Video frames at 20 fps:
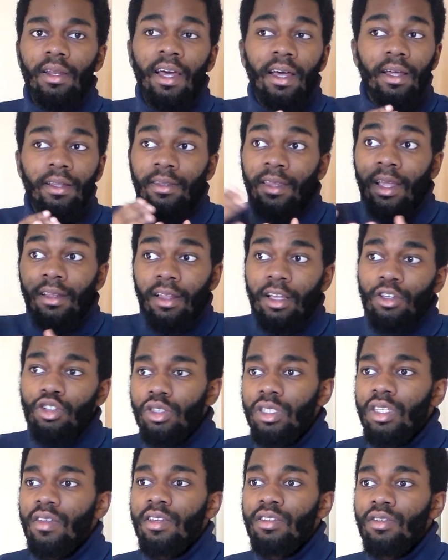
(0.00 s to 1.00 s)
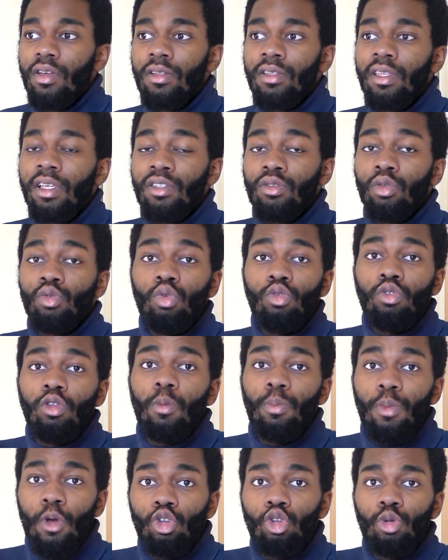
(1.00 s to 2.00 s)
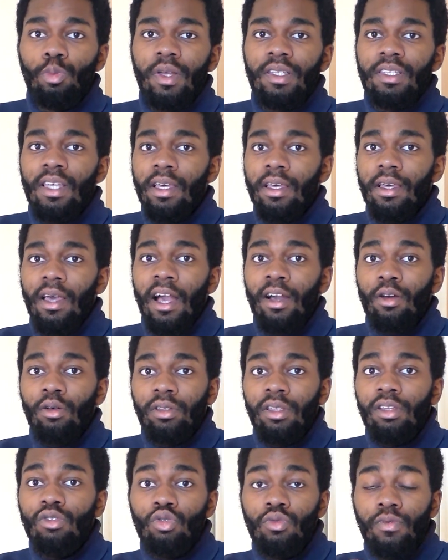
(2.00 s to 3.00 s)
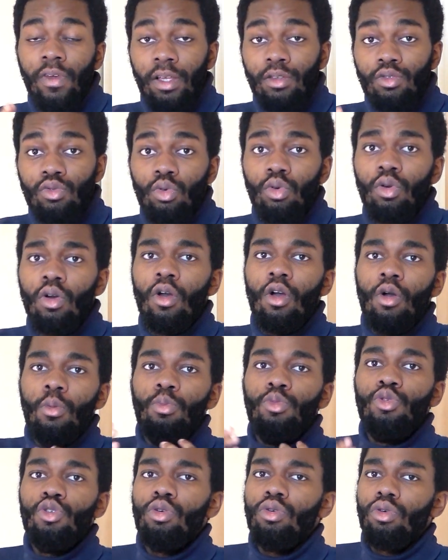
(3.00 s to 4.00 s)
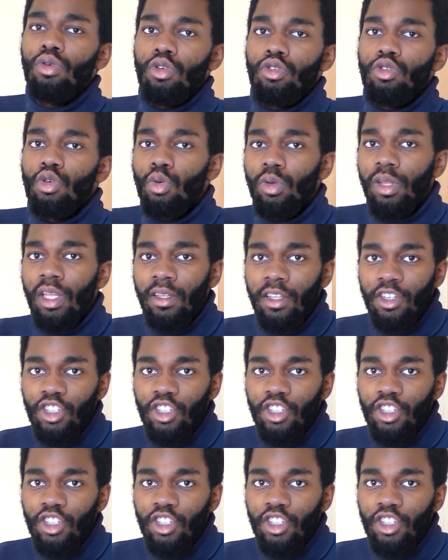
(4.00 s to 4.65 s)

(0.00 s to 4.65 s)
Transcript: la dernière chose qui va sortir. Ils ont tout le temps peur de passer à côté d'une version mieux que ce qu'on a